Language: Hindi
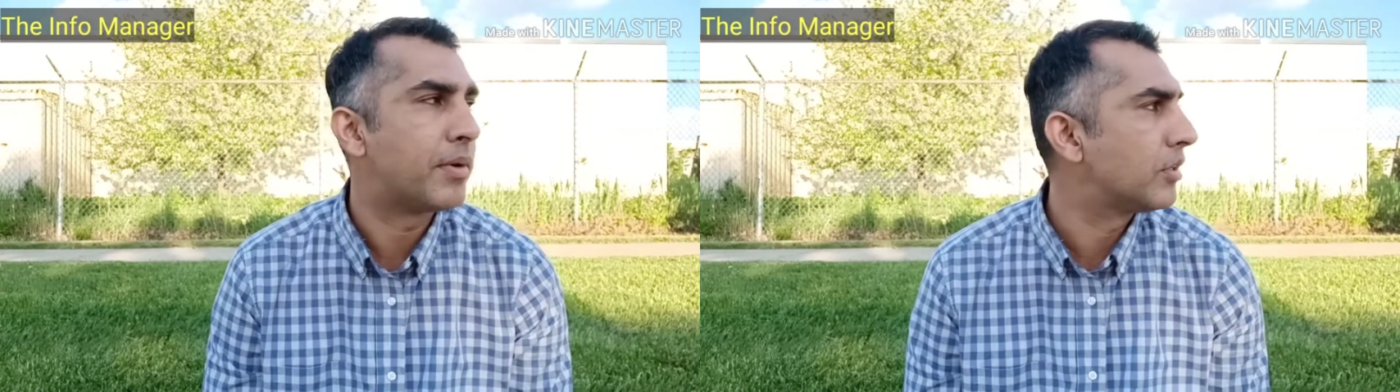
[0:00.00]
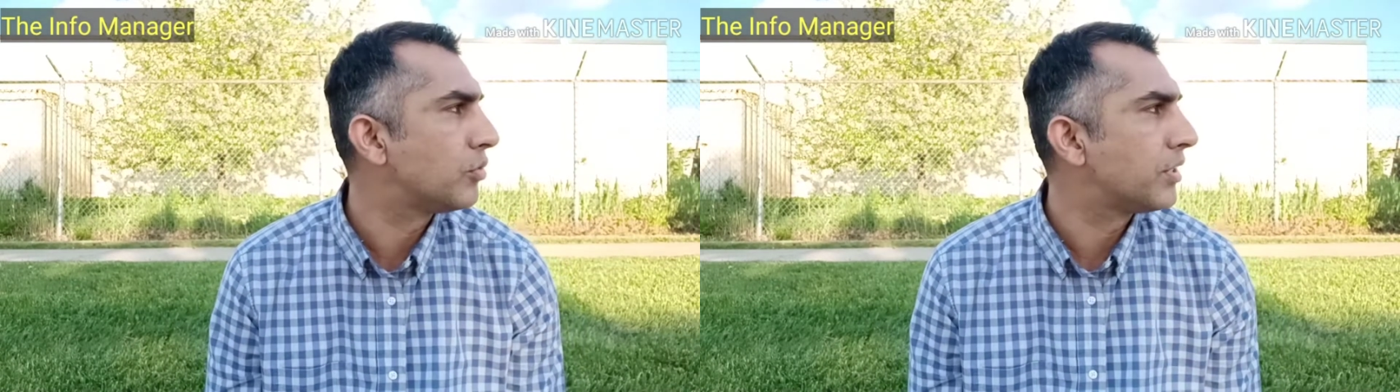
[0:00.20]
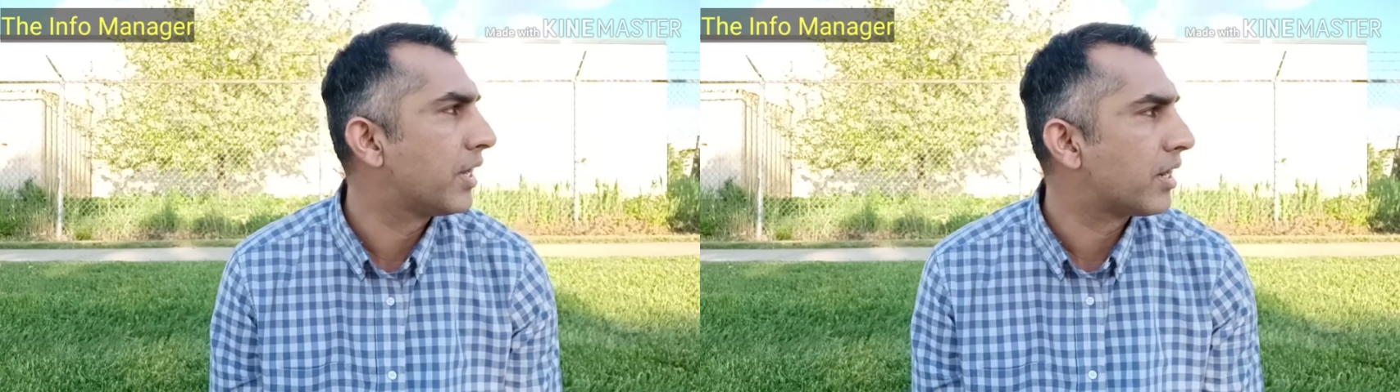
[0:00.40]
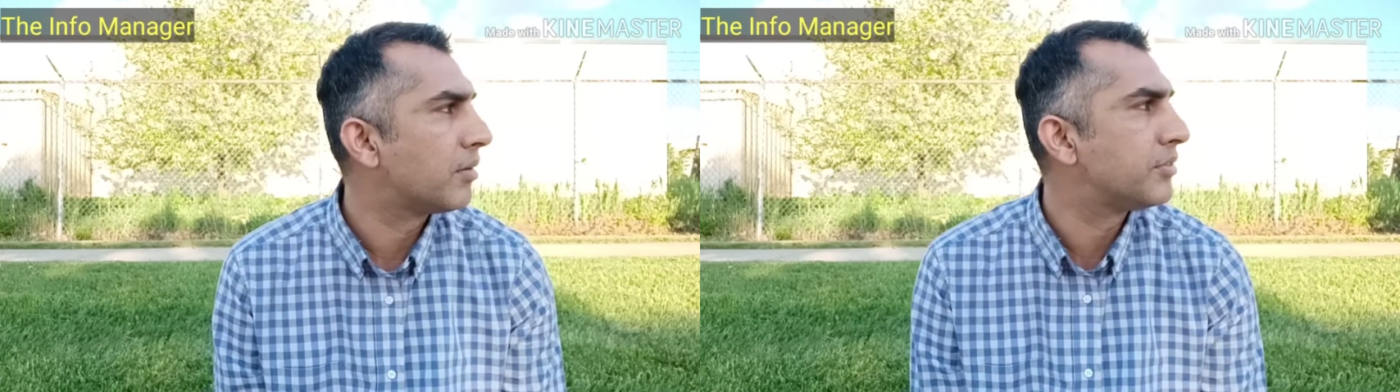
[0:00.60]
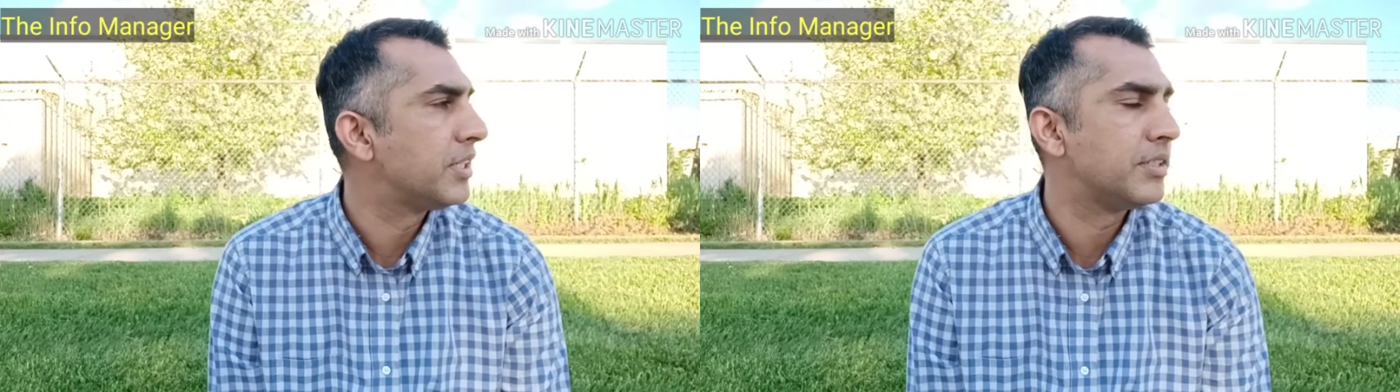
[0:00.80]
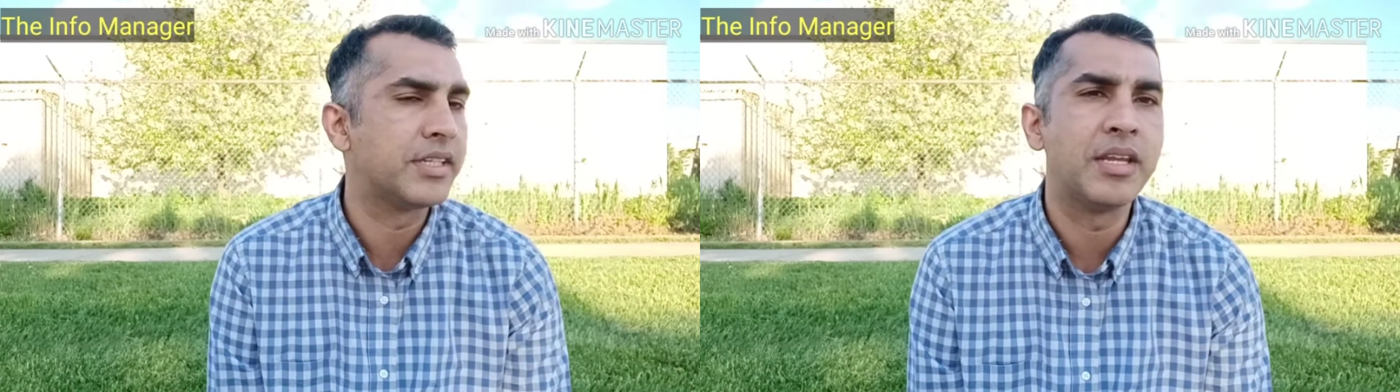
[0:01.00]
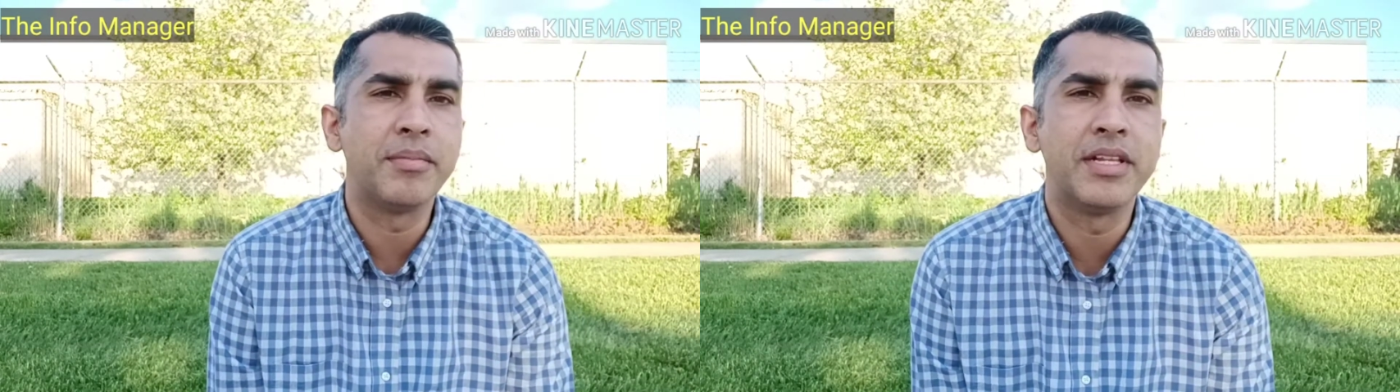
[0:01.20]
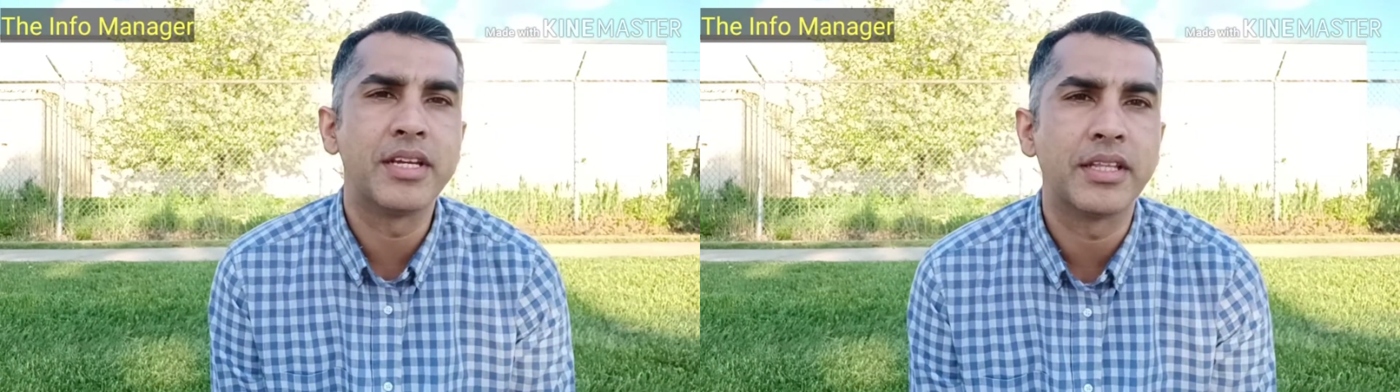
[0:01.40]
पार्ट्स उसके आराम से ईजिली
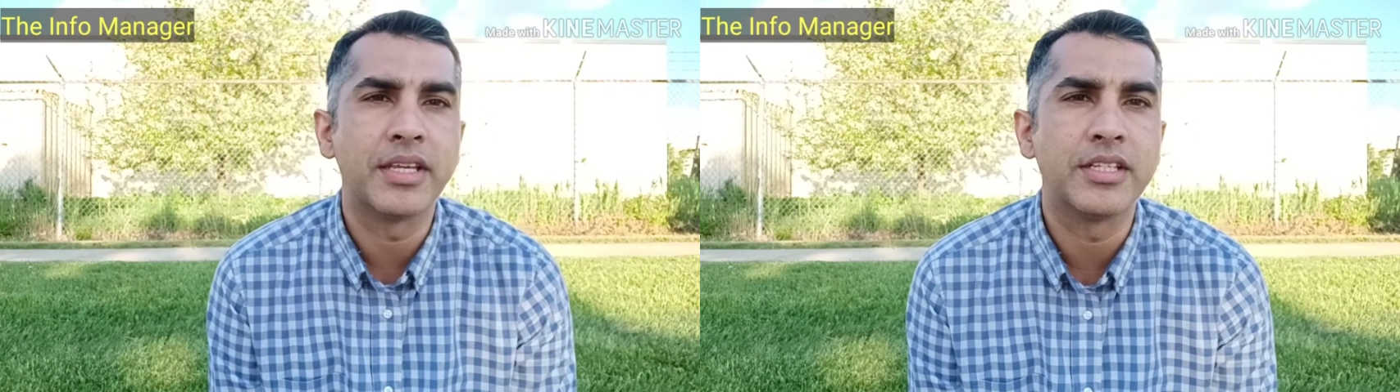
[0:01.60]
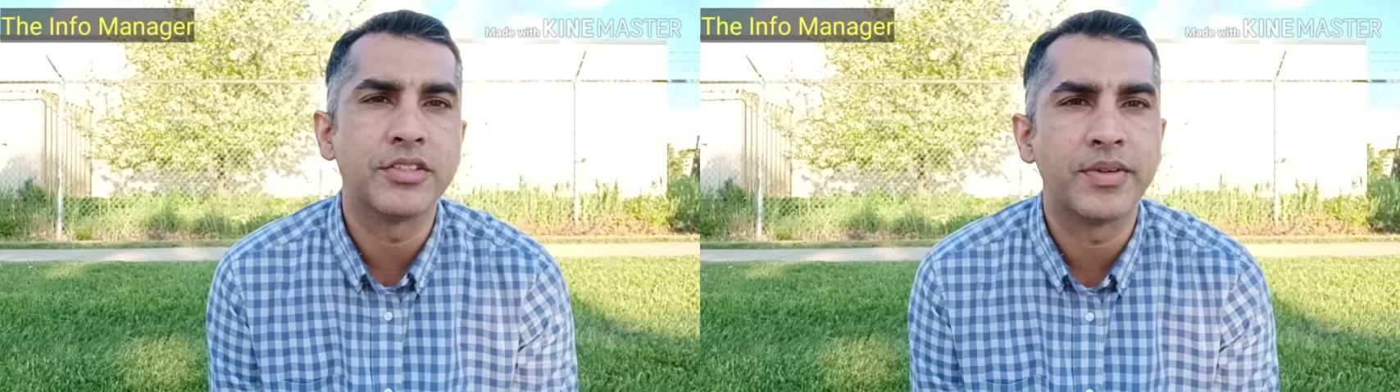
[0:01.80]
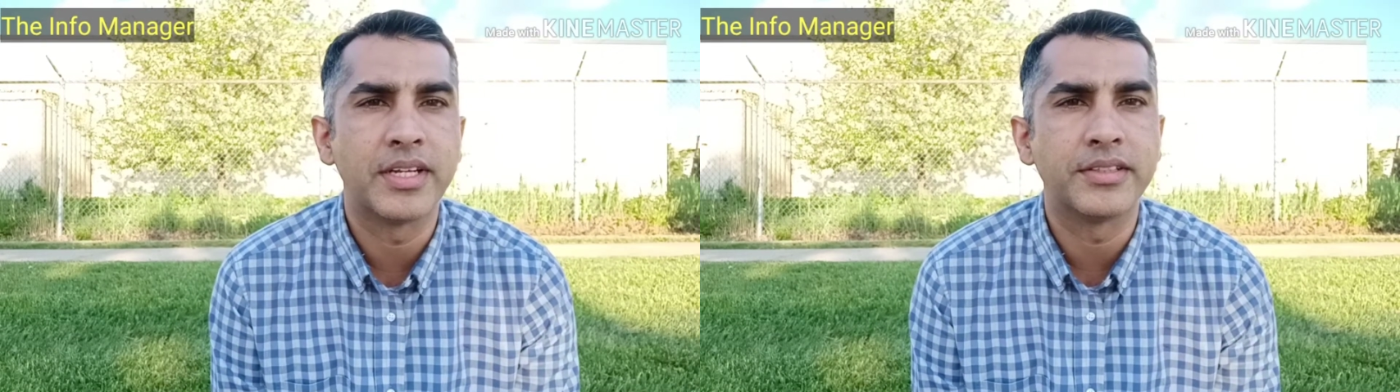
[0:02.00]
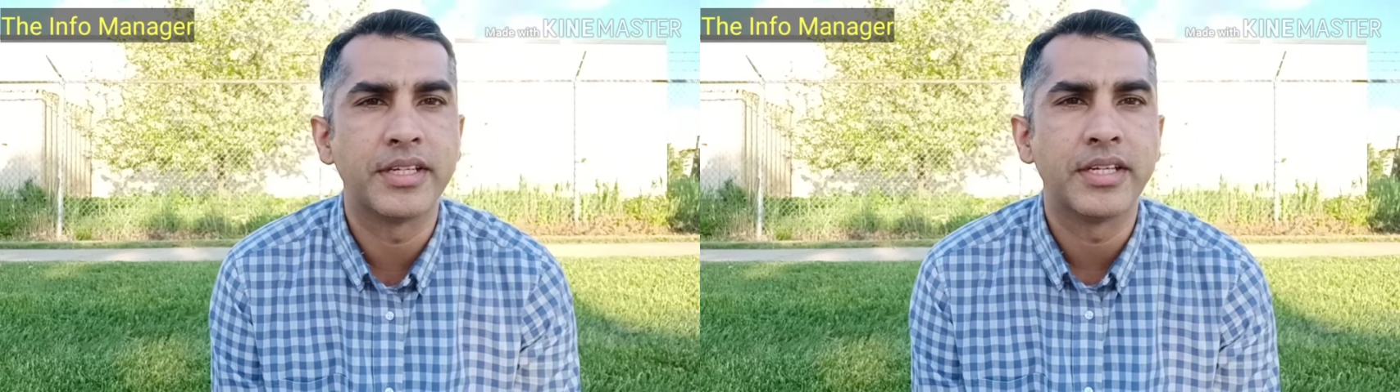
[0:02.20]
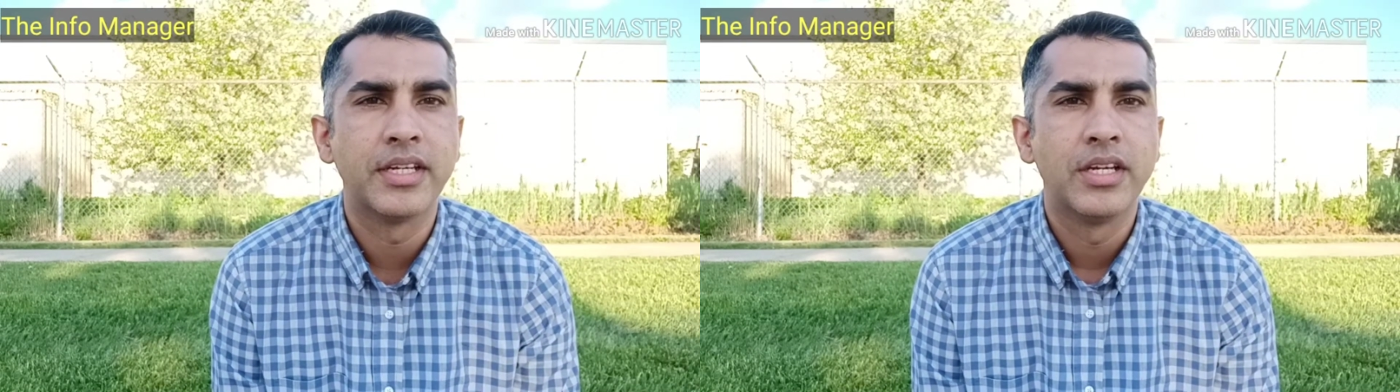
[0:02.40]
मिल जाते हैं जिस वजह से